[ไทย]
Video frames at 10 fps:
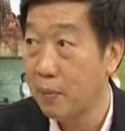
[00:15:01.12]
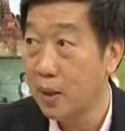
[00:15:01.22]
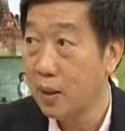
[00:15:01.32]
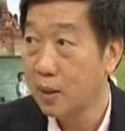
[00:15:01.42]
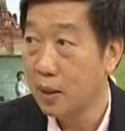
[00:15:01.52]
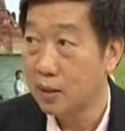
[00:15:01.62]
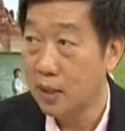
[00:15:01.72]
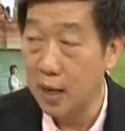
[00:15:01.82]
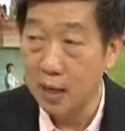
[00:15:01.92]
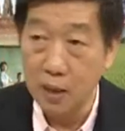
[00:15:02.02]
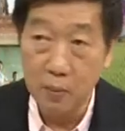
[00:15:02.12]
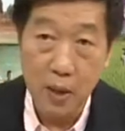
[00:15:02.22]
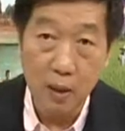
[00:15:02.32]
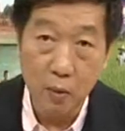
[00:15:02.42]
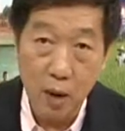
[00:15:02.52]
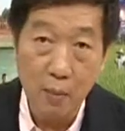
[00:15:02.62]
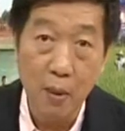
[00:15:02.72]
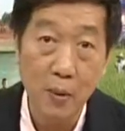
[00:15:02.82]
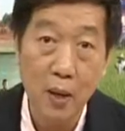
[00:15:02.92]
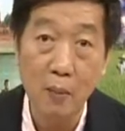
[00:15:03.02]
นะครับแล้วเสร็จแล้วถ้าเป็นพวกอั
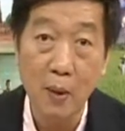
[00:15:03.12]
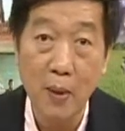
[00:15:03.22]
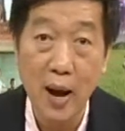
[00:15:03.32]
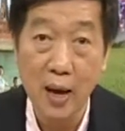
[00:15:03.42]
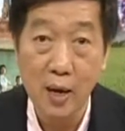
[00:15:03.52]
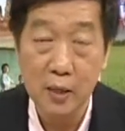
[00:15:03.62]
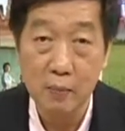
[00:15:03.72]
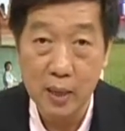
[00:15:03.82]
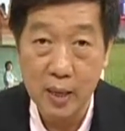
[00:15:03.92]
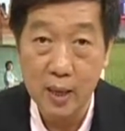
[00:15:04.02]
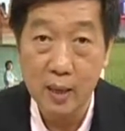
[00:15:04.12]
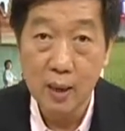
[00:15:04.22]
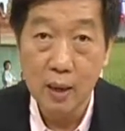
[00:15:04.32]
มพฤกษ์อัมพาตก็มี